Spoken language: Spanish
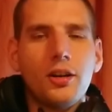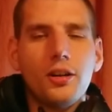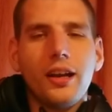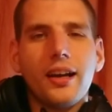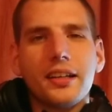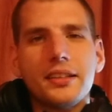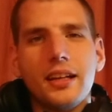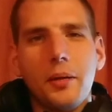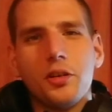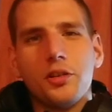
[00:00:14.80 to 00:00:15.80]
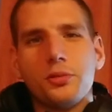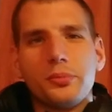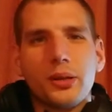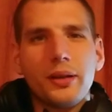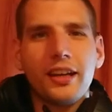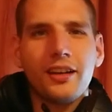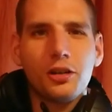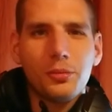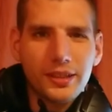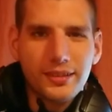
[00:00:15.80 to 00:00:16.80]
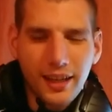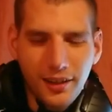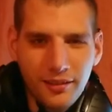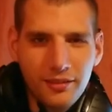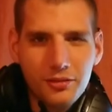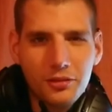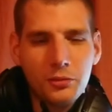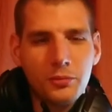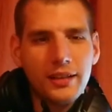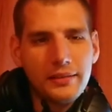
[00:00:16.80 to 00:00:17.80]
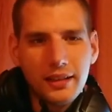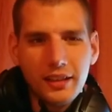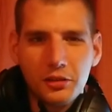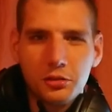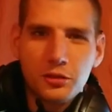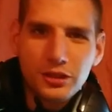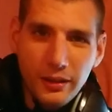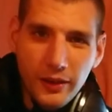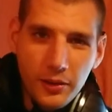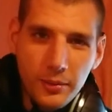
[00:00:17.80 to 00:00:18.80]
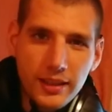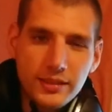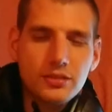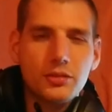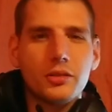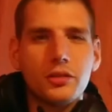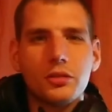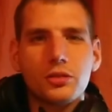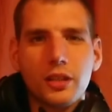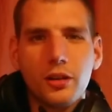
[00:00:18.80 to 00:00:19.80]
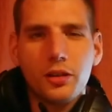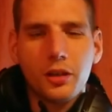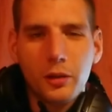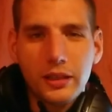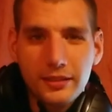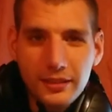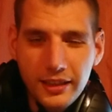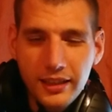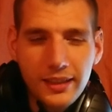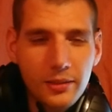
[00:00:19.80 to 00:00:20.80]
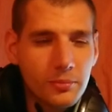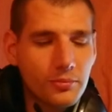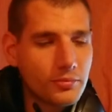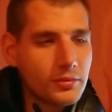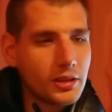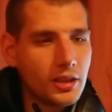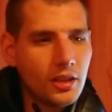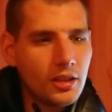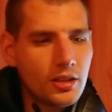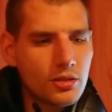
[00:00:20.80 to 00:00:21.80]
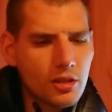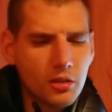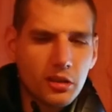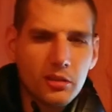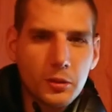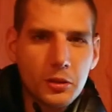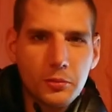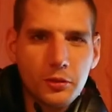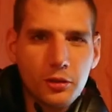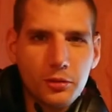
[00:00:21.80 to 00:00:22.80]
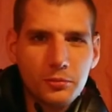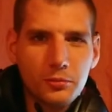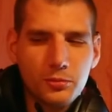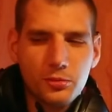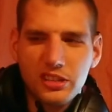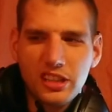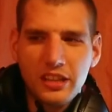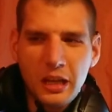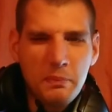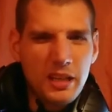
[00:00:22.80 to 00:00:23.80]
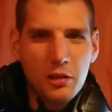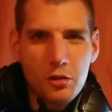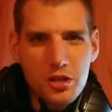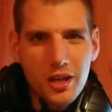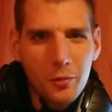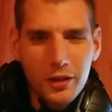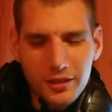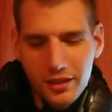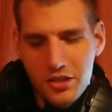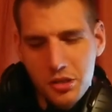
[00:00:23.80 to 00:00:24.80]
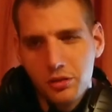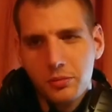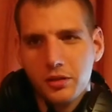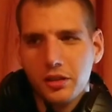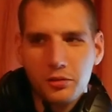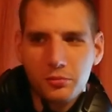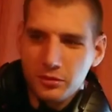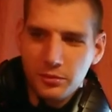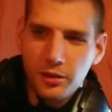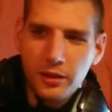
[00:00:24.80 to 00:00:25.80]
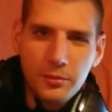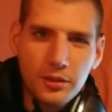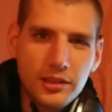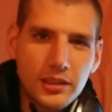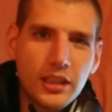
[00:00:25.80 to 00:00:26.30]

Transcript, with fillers: Hola, ¿qué tal amigos de TV? ¿Cómo están? ¿Cómo andan? Otro sábado más. Otro sábado de cuarentena. Ya creo que vamos por el número 60 y pico ya de cuarentena. Ya no sé por qué de un número vamos.